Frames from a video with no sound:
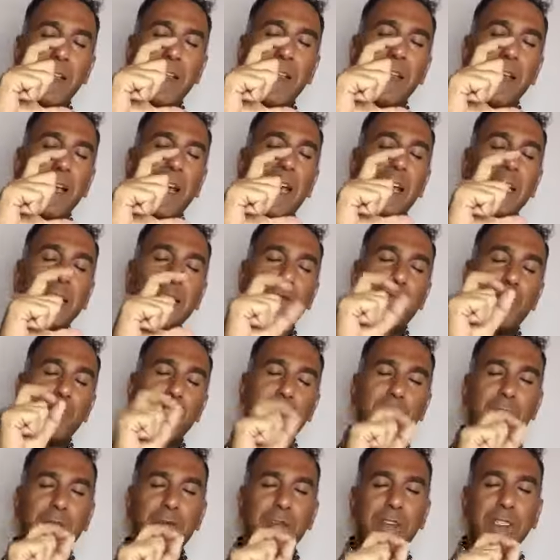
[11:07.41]
hangi
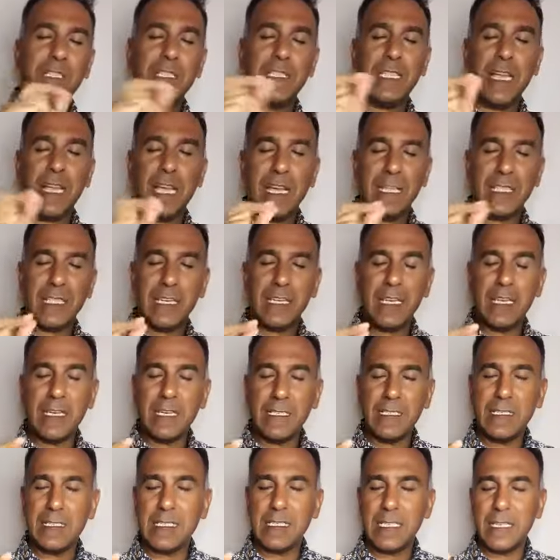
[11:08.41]
fotoğrafın hangi
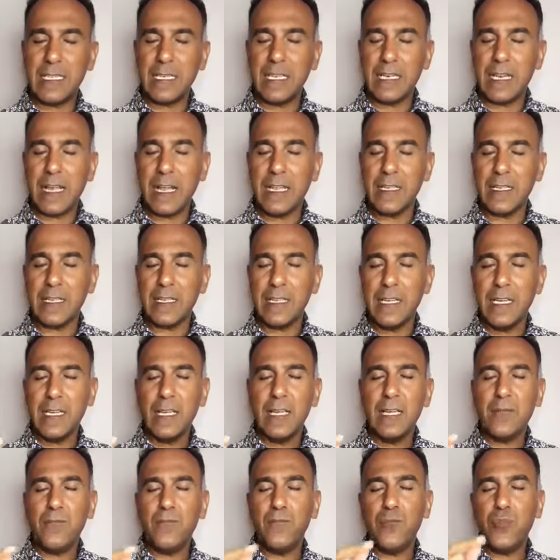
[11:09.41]
karesinde yer aldı
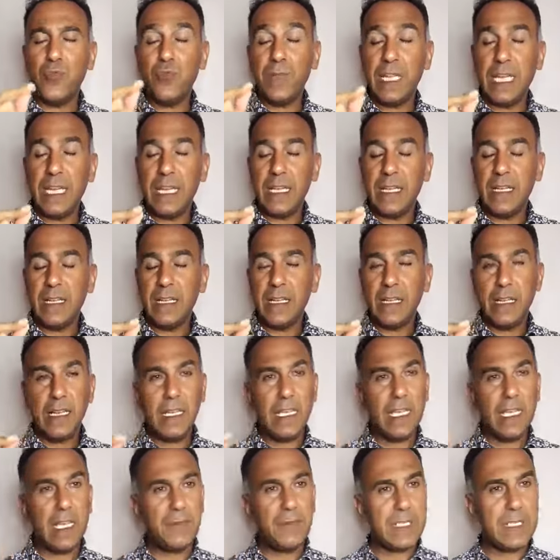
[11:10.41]
bu bile
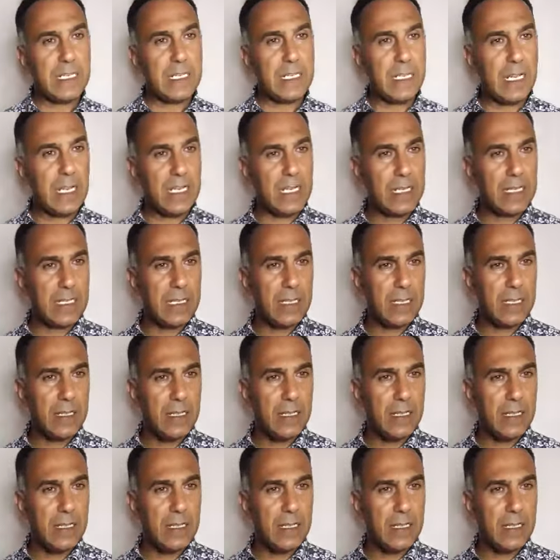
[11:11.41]
hepsi kayıtlı.